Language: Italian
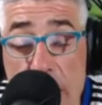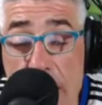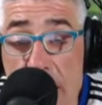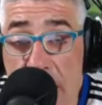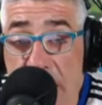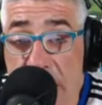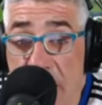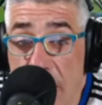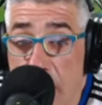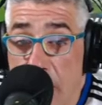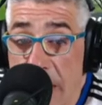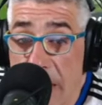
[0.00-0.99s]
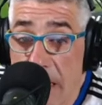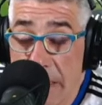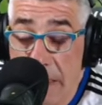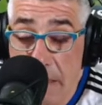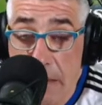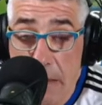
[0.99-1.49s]
e Saverio Bargani.
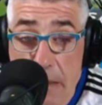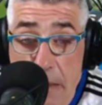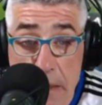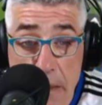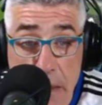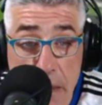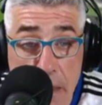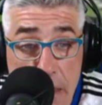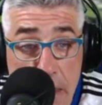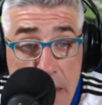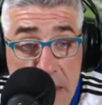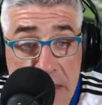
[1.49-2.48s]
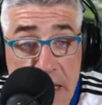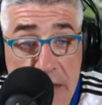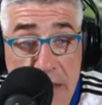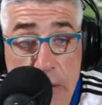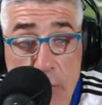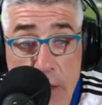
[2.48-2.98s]
Eh,
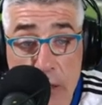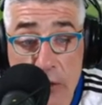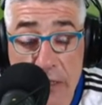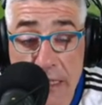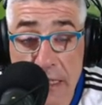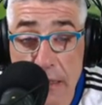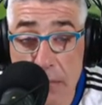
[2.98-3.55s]
l'intento è quello di,